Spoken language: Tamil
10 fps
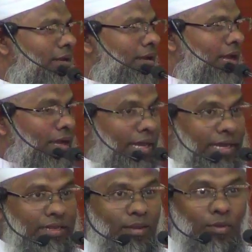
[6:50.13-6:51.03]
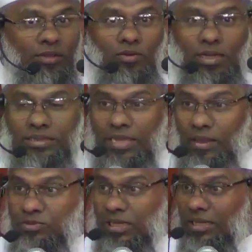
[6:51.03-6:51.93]
கங்கை நதியை பார்த்தோம்னா
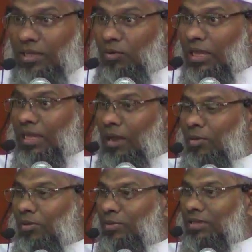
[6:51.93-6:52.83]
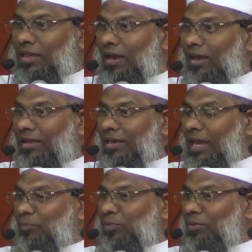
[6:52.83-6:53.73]
தேம்ஸ் நதியினுடைய ஞாபகம் வந்ததாக என்ன
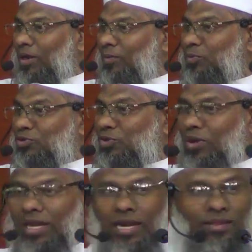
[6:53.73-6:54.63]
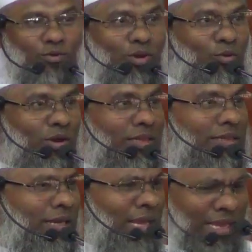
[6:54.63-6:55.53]
அற்புதமான பூஞ்சோலைகள் அதனுடைய
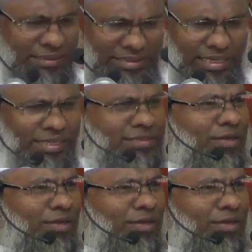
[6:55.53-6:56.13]
ஓரத்தில் ஜிஎஸ்டி